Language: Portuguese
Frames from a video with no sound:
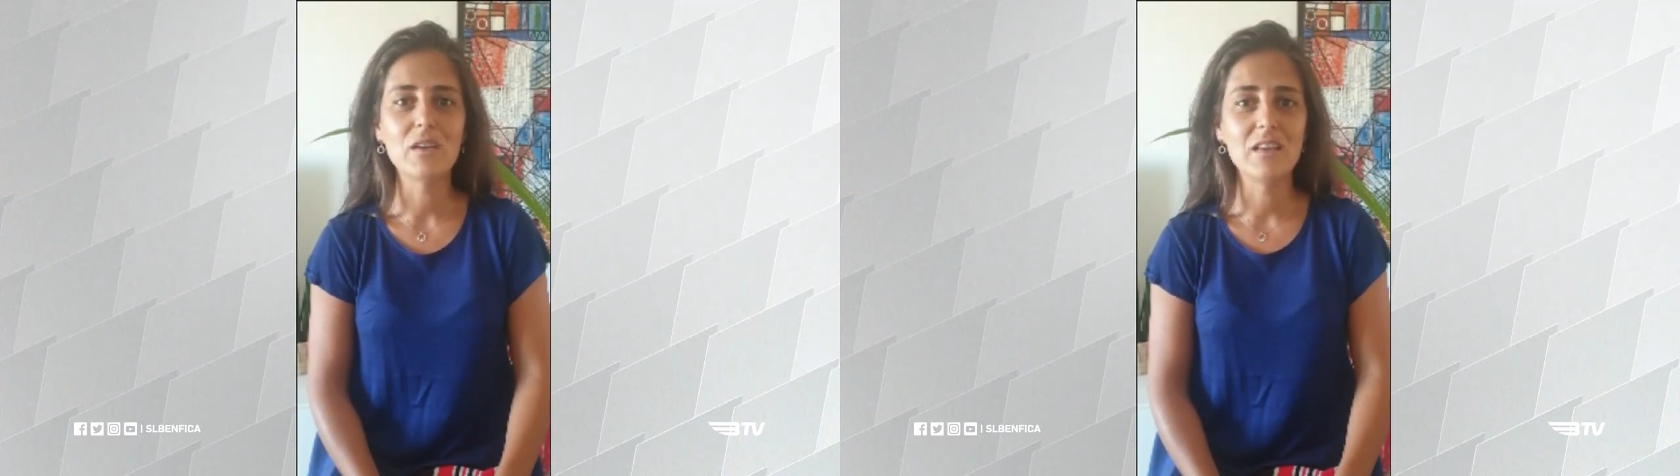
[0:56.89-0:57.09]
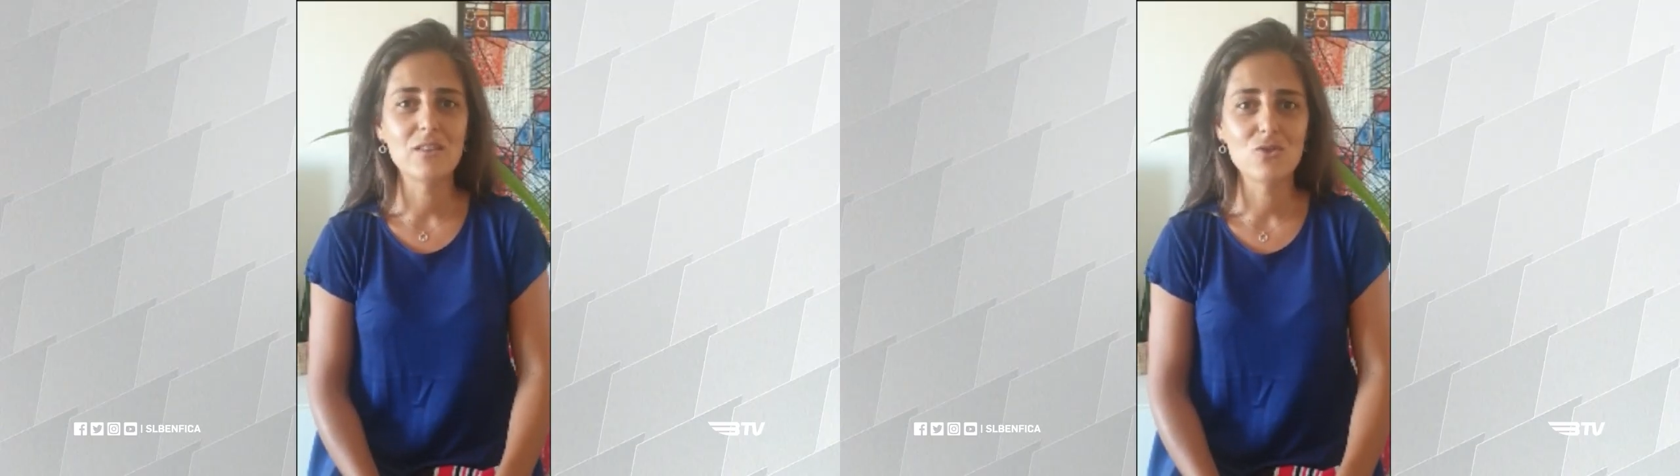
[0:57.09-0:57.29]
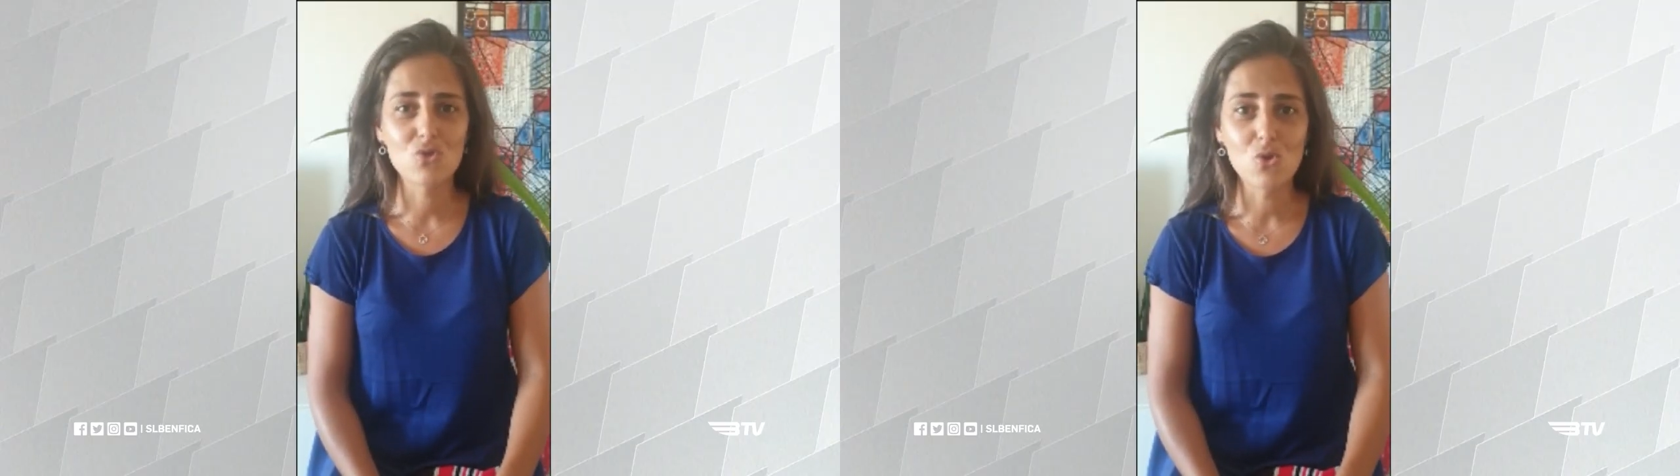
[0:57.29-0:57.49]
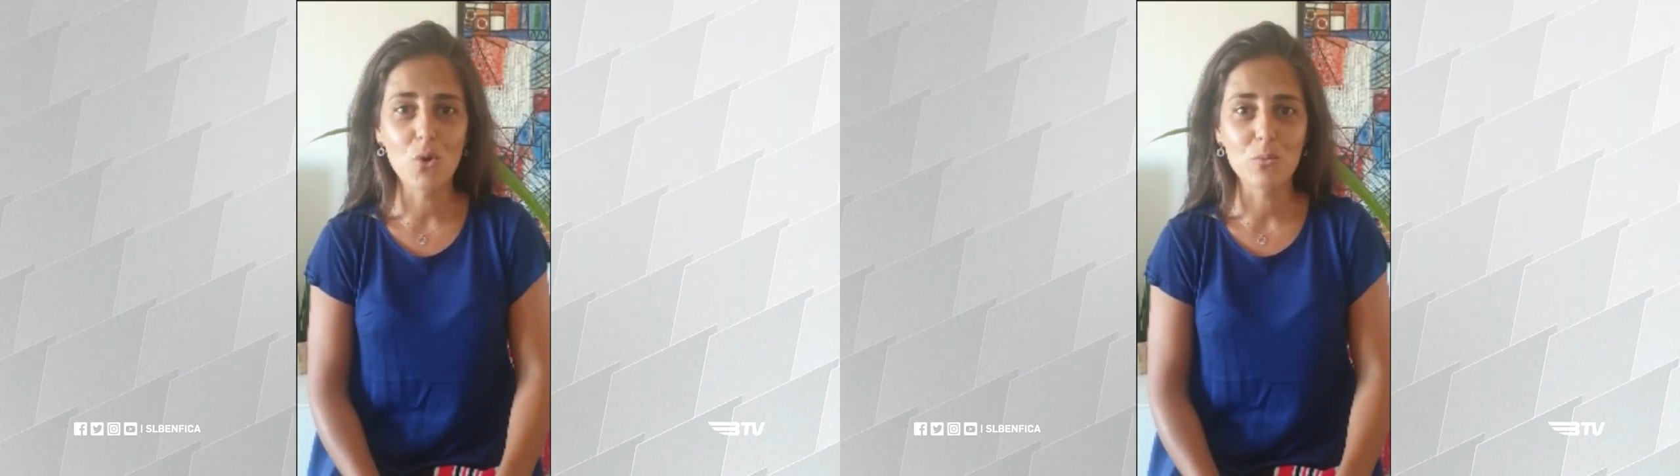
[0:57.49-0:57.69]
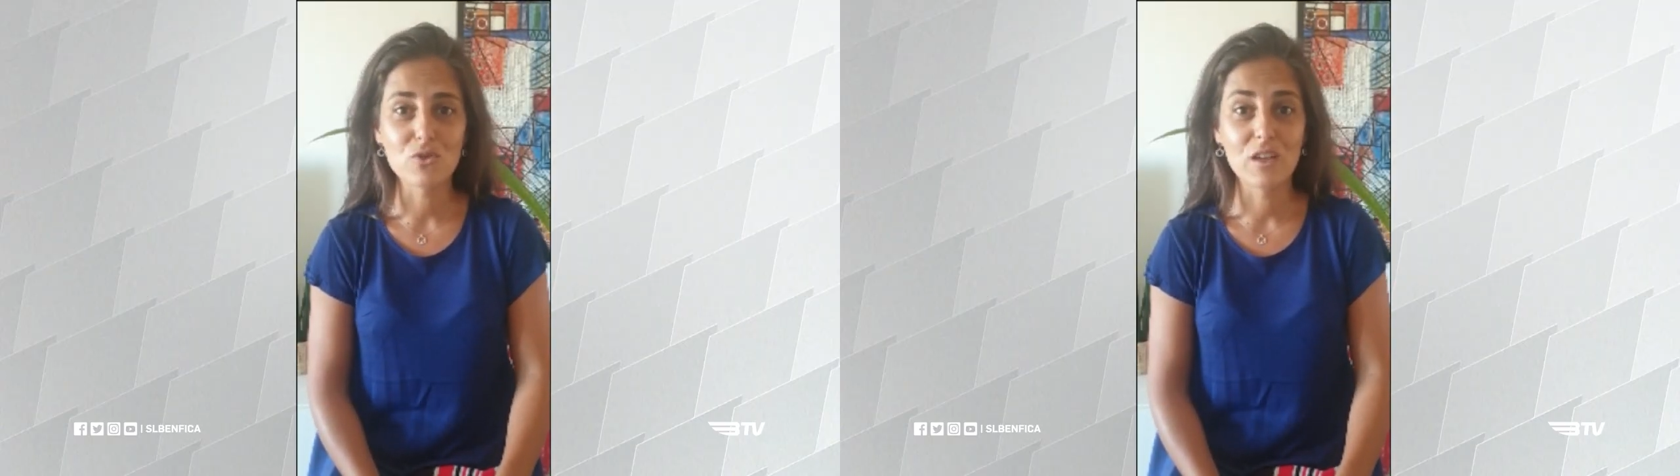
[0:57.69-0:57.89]
a Quinta dos
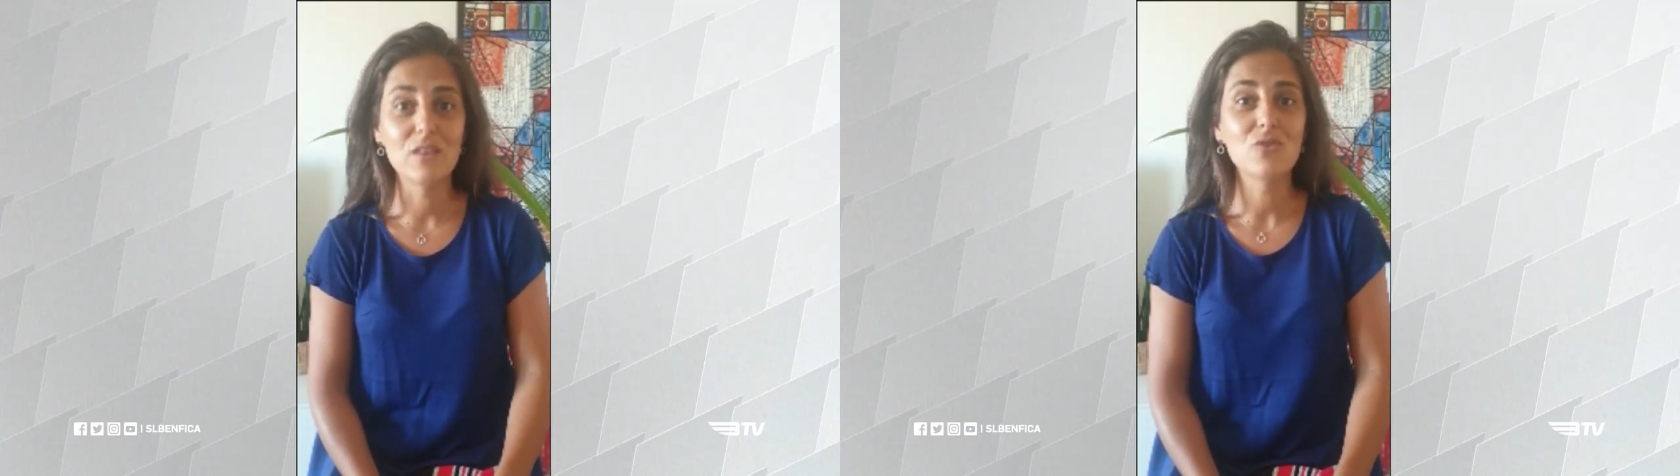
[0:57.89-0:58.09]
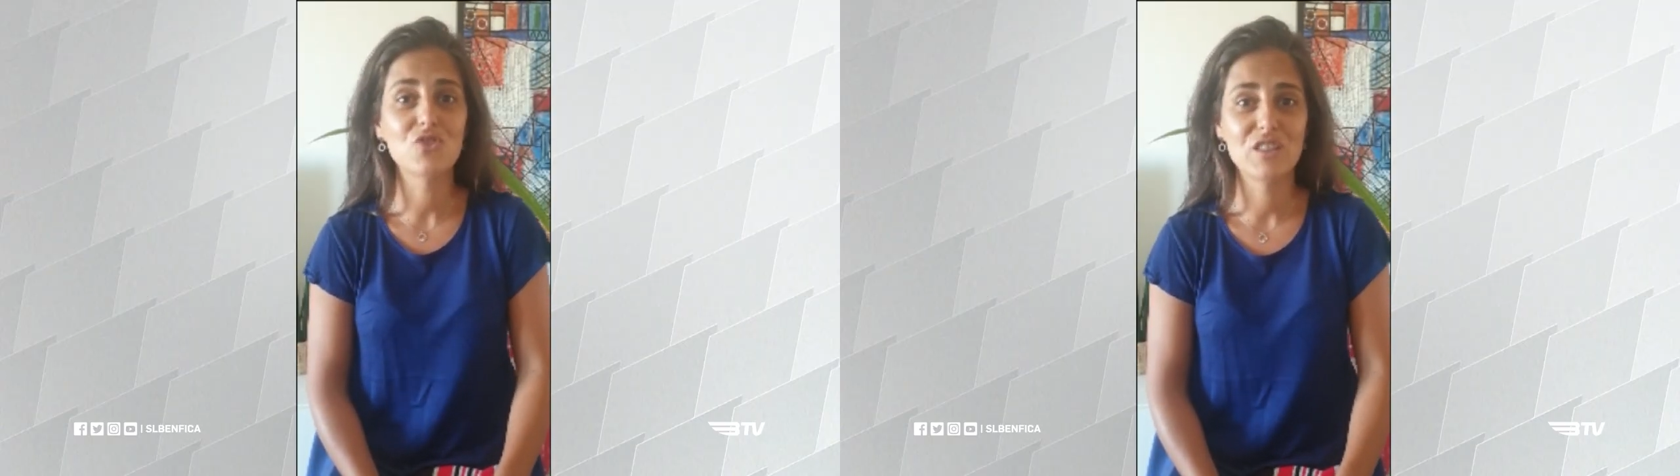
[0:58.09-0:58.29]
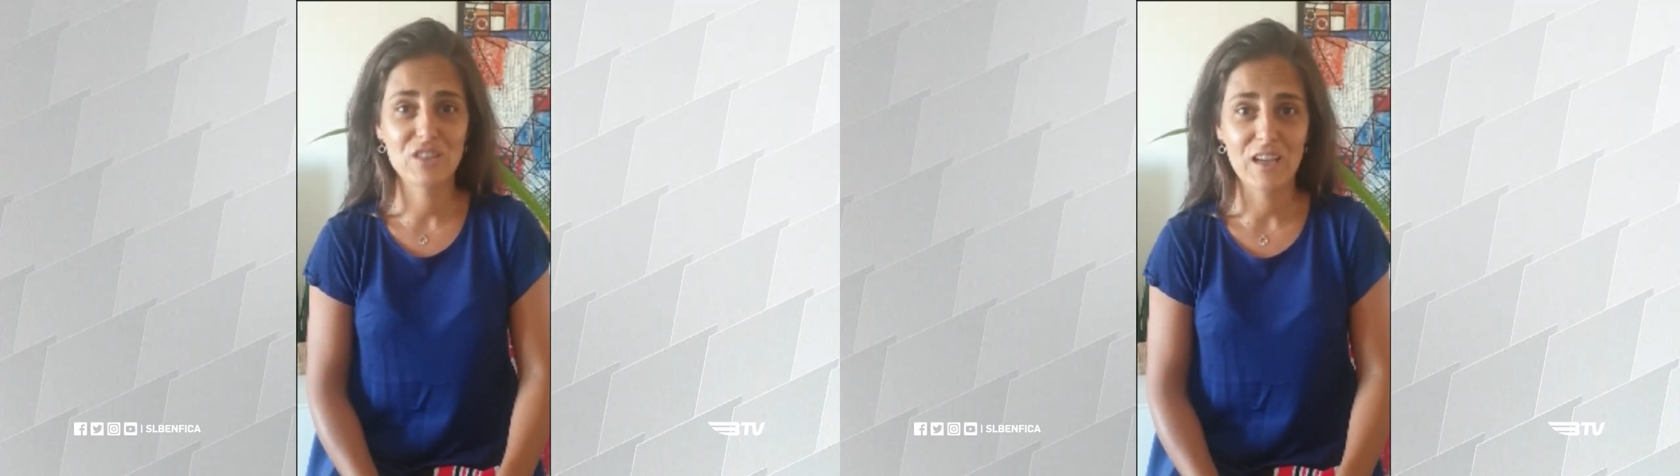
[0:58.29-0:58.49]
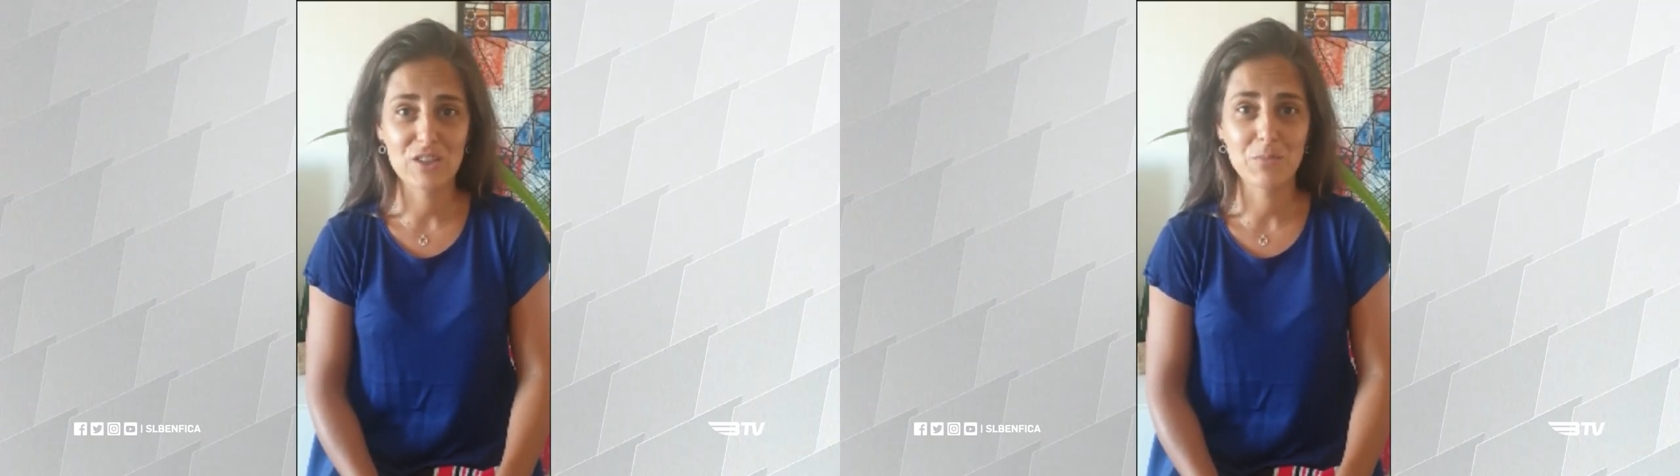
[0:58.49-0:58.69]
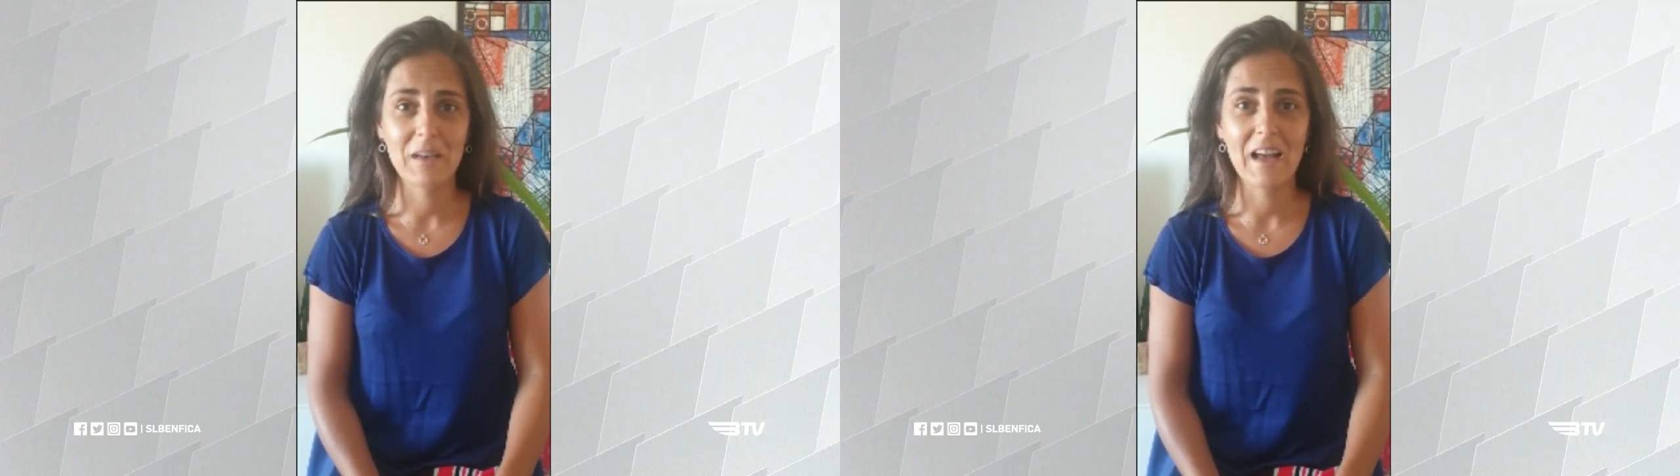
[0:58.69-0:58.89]
Lombos a não nos deixar
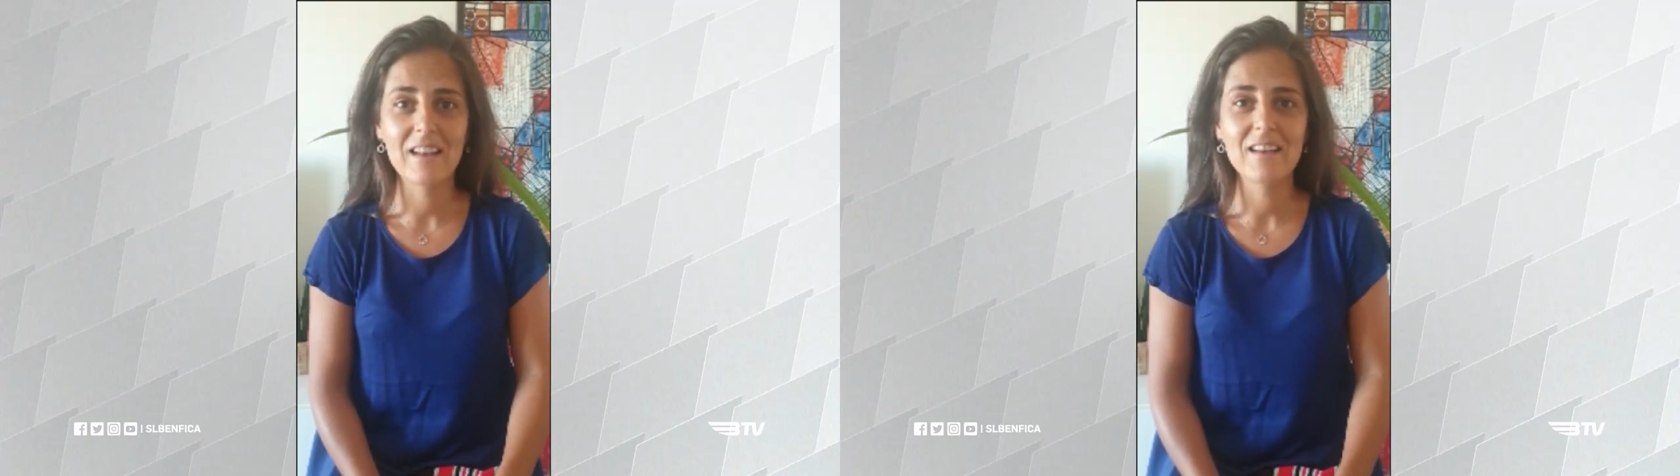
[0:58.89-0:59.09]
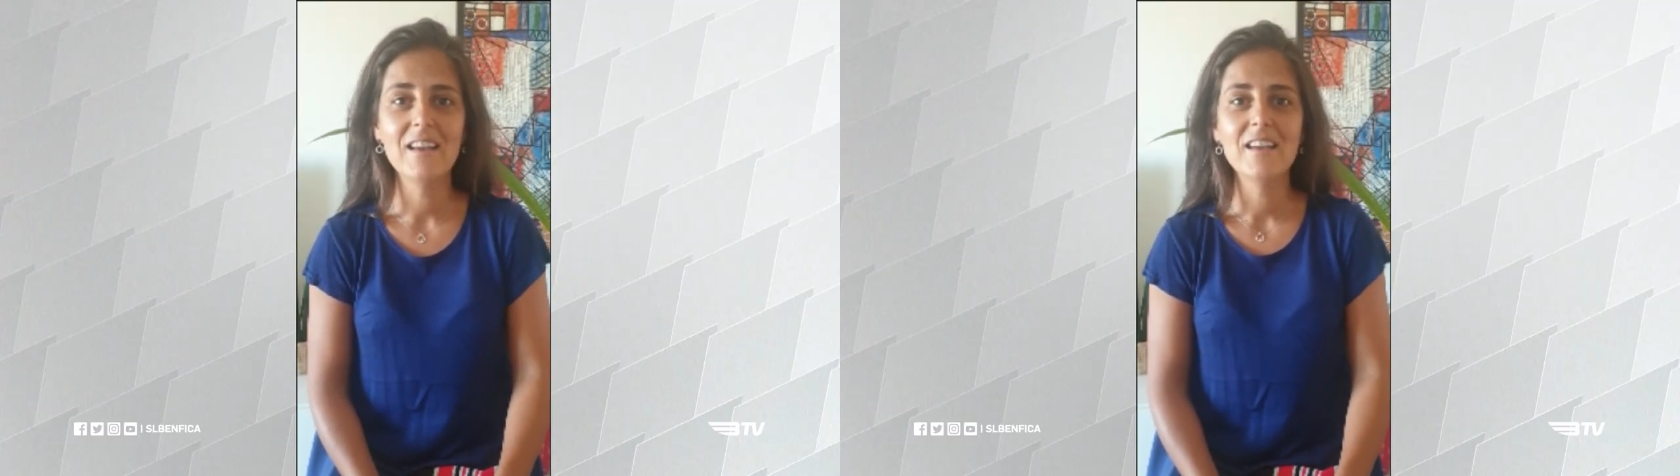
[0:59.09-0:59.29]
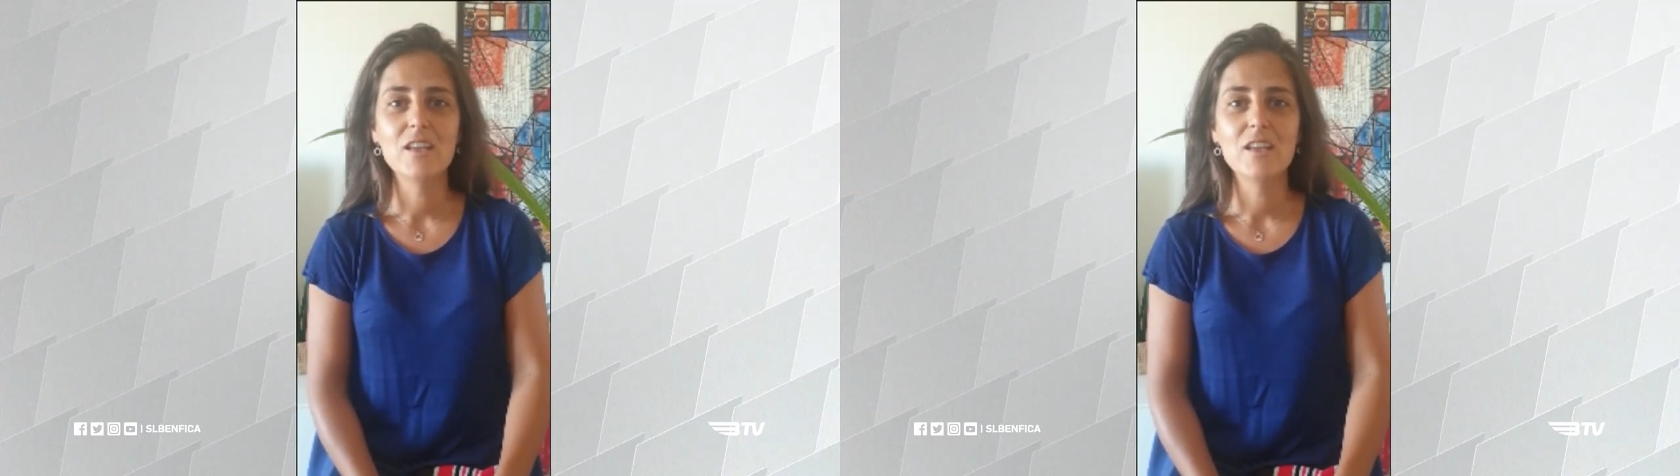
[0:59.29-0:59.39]
respirar,